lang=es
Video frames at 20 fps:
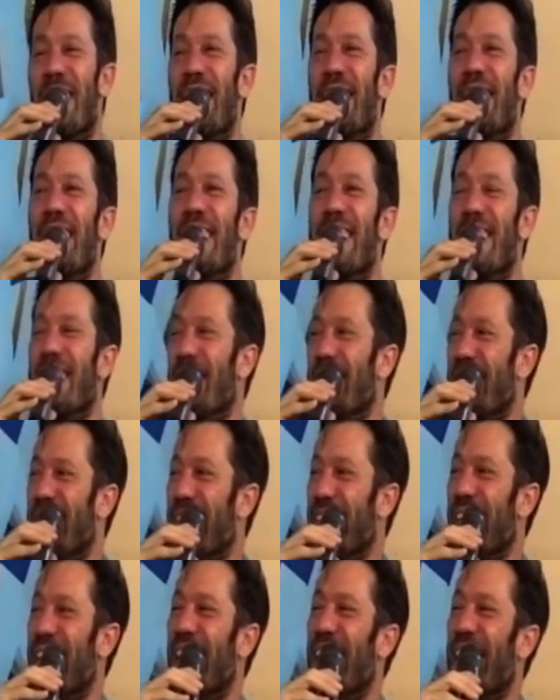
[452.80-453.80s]
Pero lo
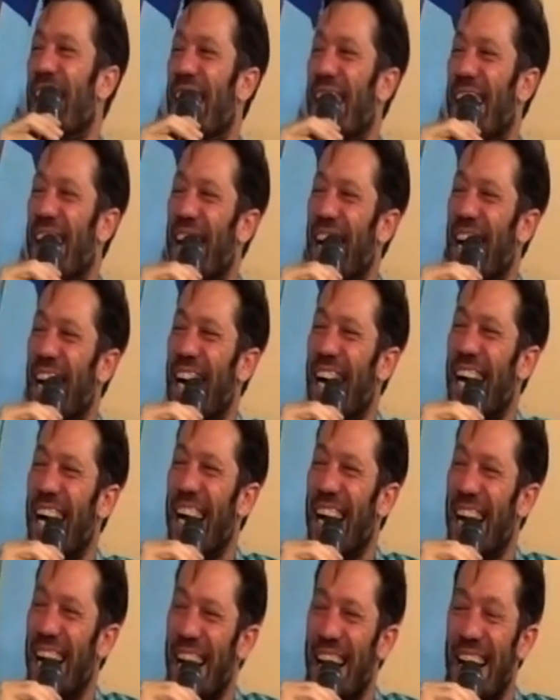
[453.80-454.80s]
pidieron los chicos
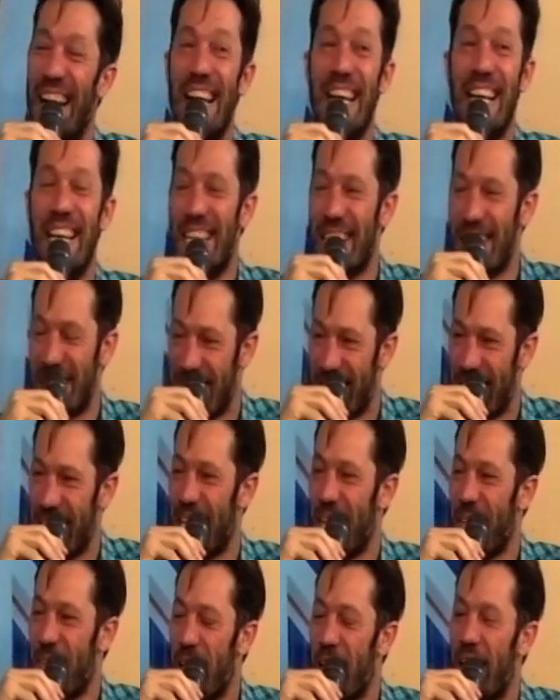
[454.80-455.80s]
seguro, lo han pedido.